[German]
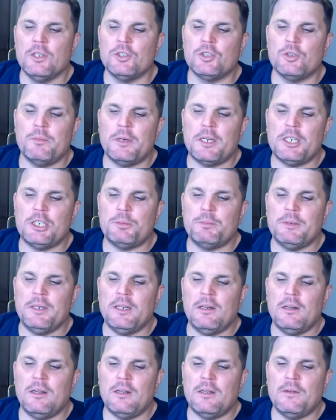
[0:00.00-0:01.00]
Zum
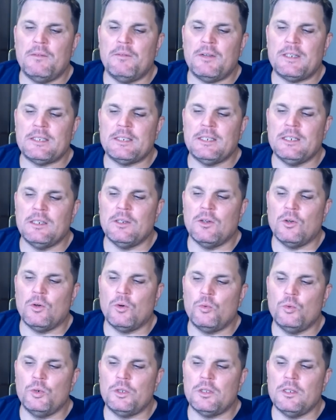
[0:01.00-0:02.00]
Beispiel, äh, was die
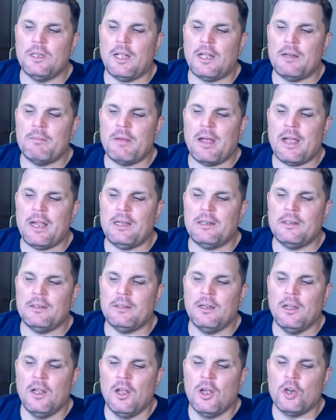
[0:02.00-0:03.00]
Routen an
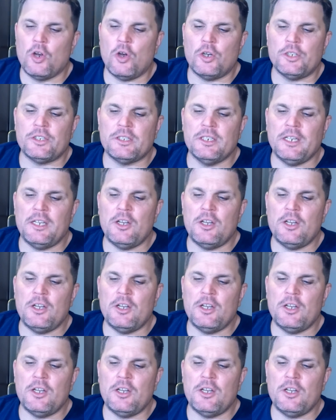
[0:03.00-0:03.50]
Meilen kosten.